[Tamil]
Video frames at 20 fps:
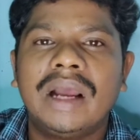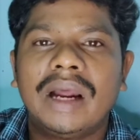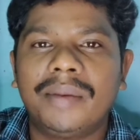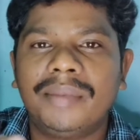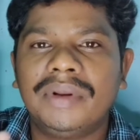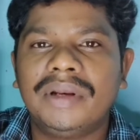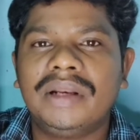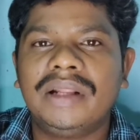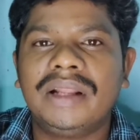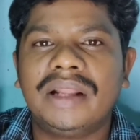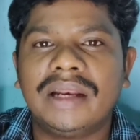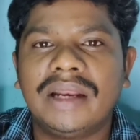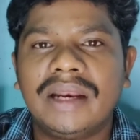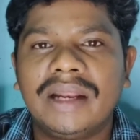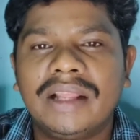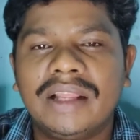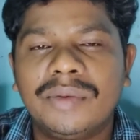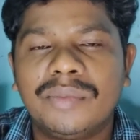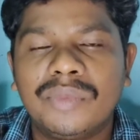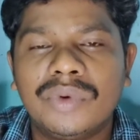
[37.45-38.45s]
அப்படின்னு நீங்கள்
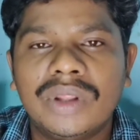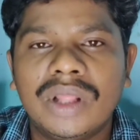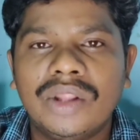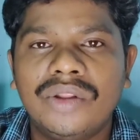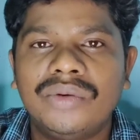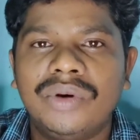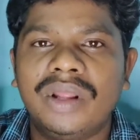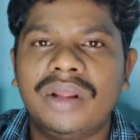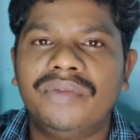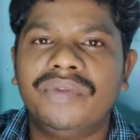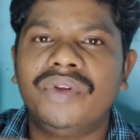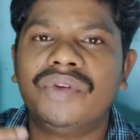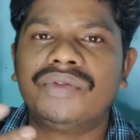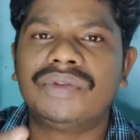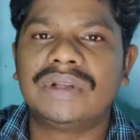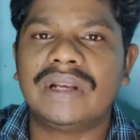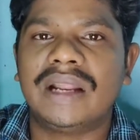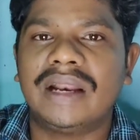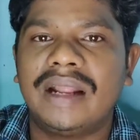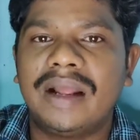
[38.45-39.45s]
நினைக்கும் போது அதோடைய
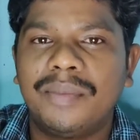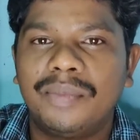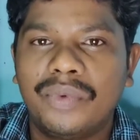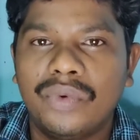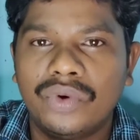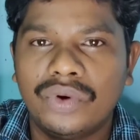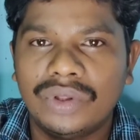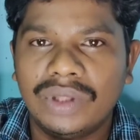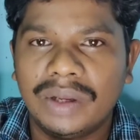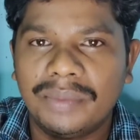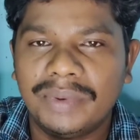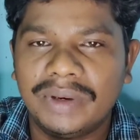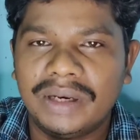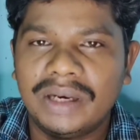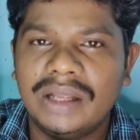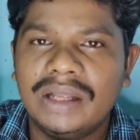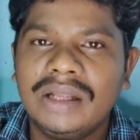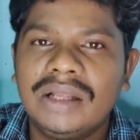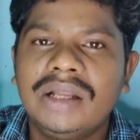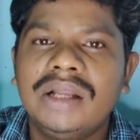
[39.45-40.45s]
வியூஸ் நிறையா போகுது
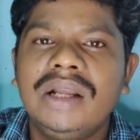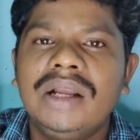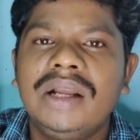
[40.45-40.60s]
அப்படின்னா